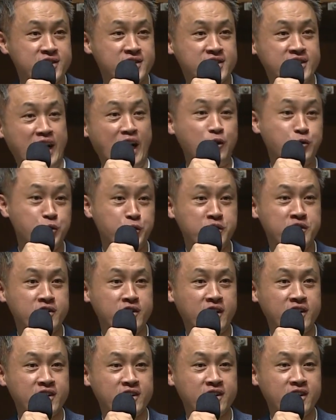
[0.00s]
자고
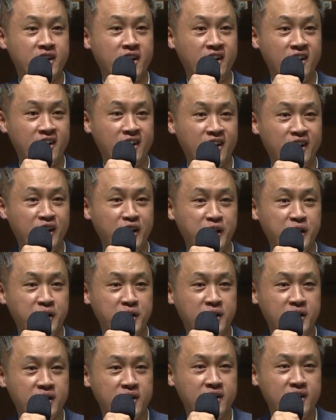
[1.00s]
일어나니까
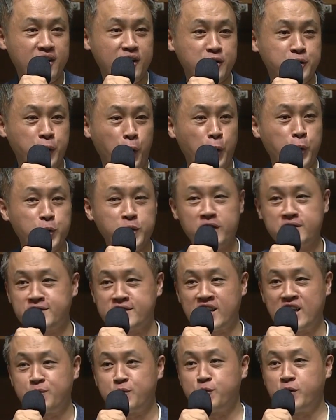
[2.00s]
결혼할
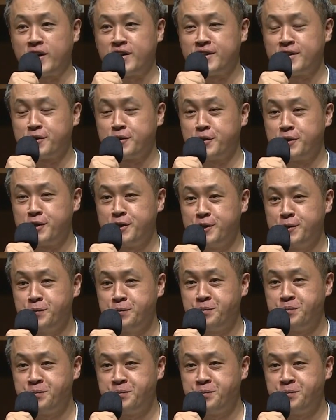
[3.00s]
사람이 와 있는 거예요.